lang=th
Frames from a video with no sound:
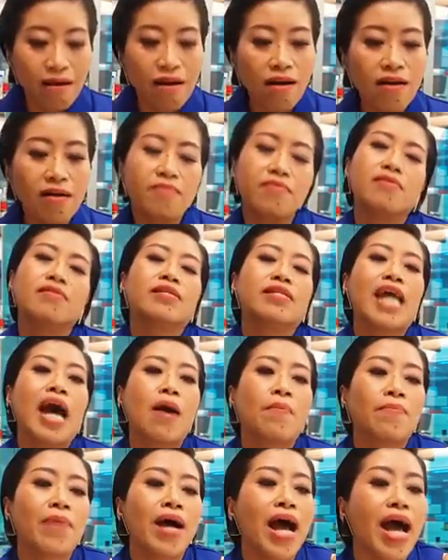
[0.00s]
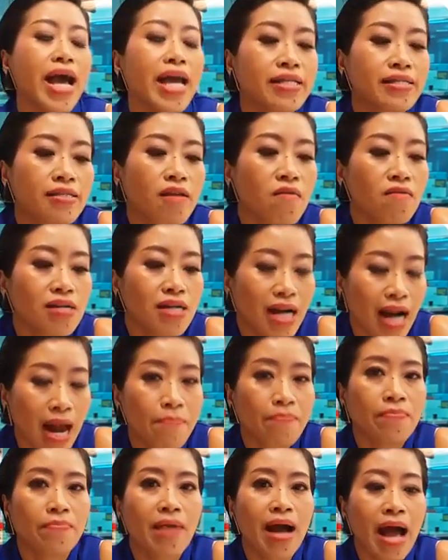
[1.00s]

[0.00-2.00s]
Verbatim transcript: ก็ทำให้ต้องกลับ